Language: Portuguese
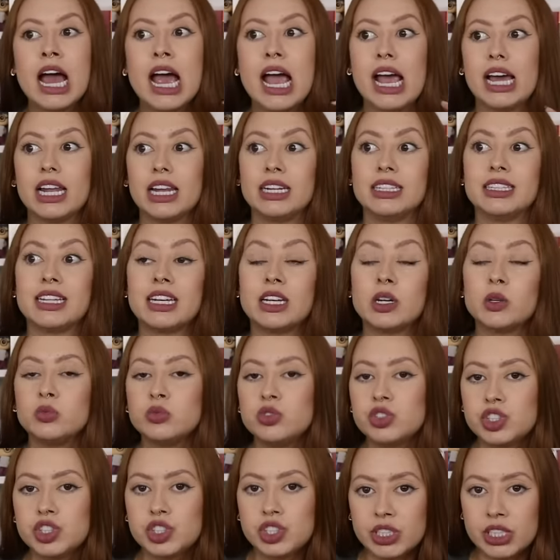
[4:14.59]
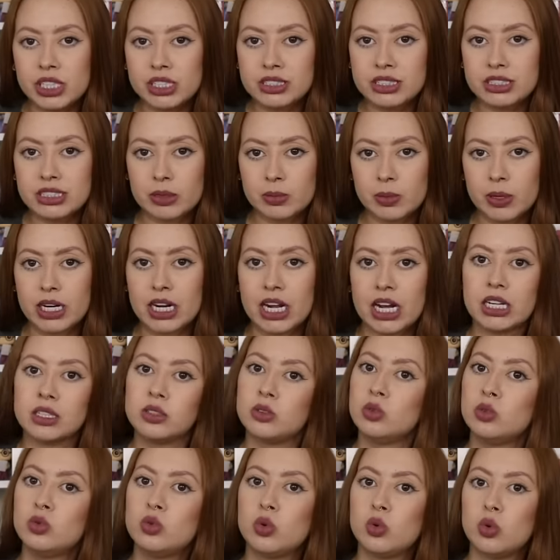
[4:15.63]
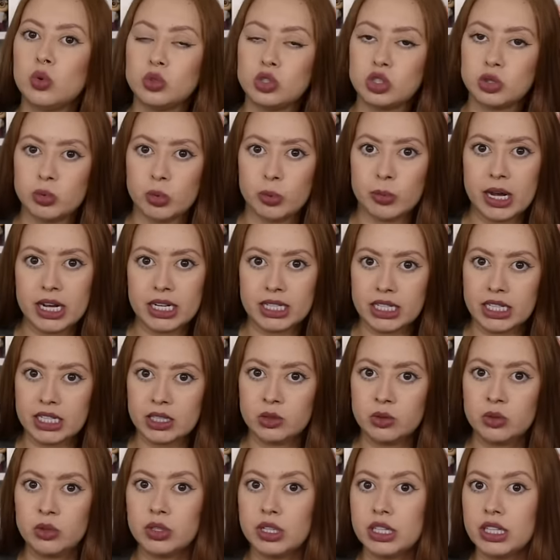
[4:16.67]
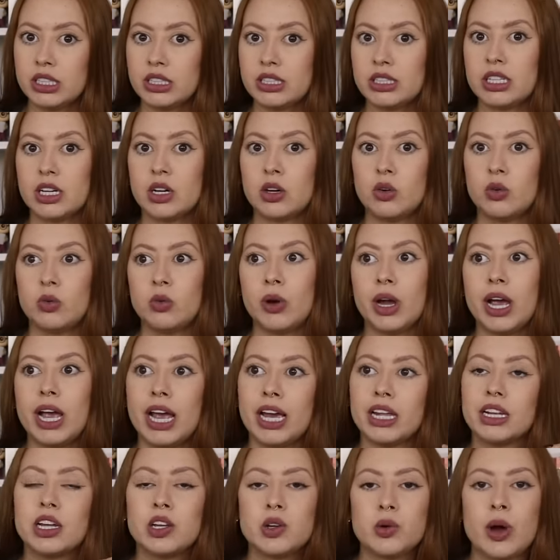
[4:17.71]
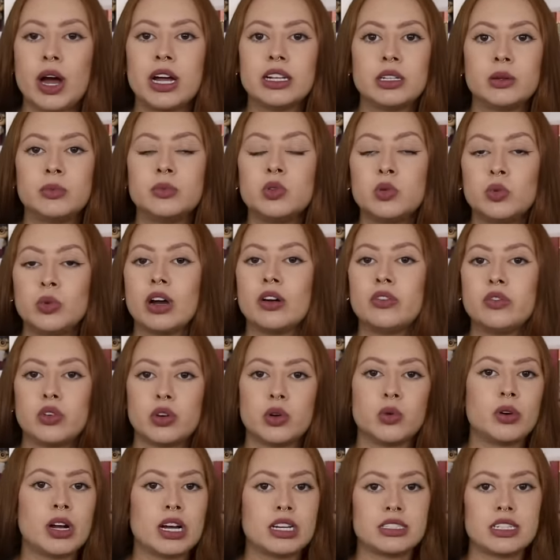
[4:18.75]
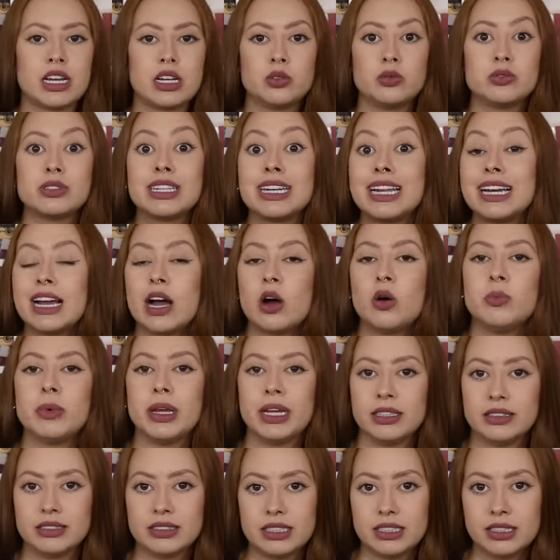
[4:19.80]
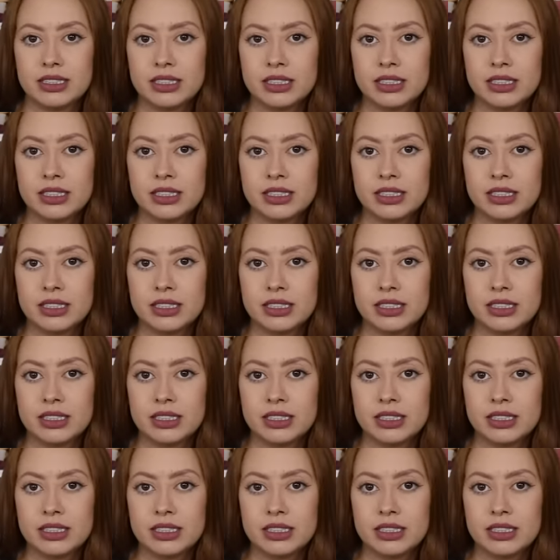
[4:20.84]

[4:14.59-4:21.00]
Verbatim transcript: ela ainda não tinha se separado do último marido, então ela e o Adam nunca foram casados legalmente.